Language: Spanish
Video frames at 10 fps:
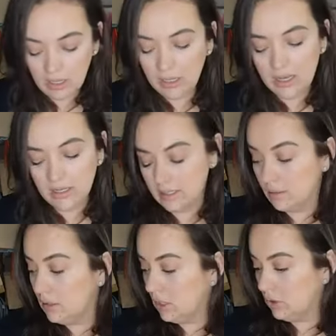Eh, así es
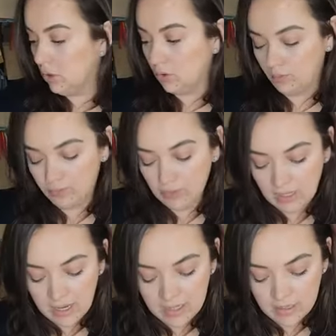en TikTok.
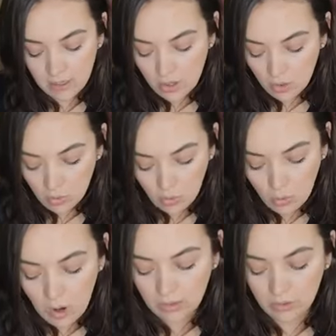Tres,
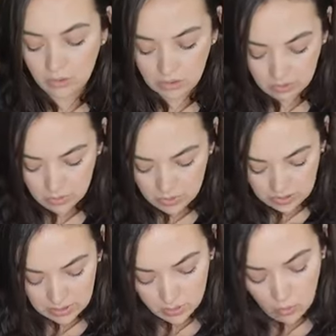cuatro. Tenemos
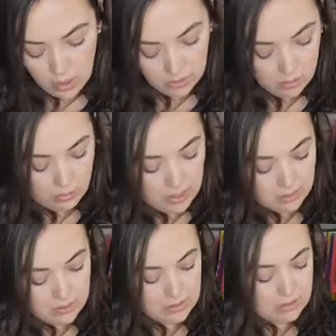estas cuatro
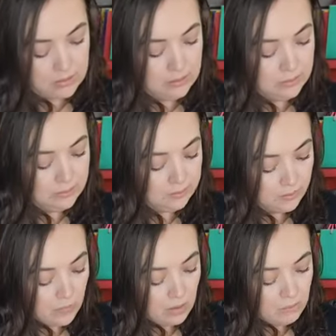partes.
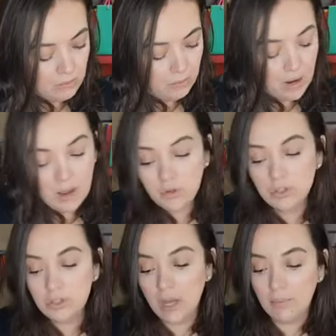
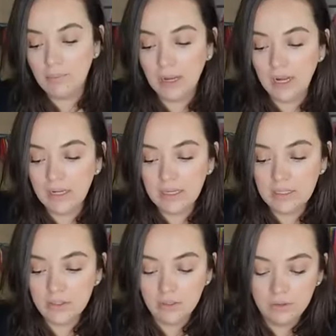Vamos a pegar
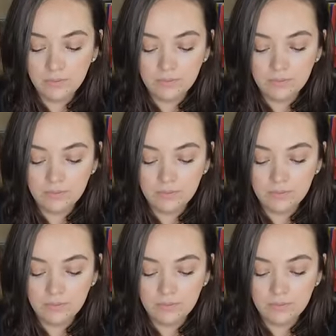esto